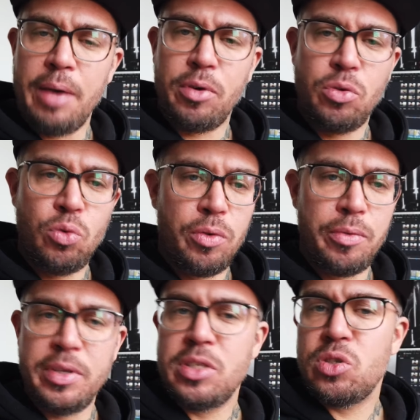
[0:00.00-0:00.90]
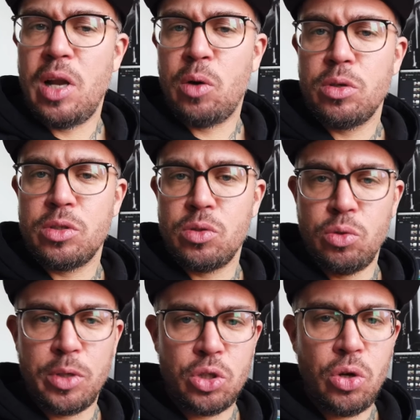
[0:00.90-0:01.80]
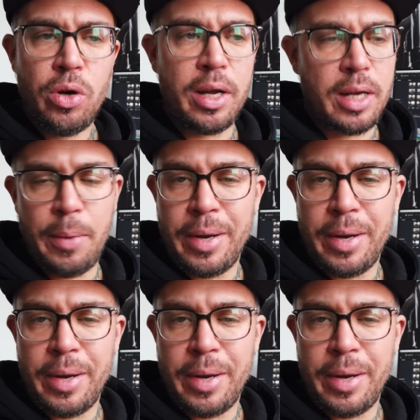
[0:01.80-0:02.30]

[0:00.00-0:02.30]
einfach nur viel zu laut ist und übersteuert.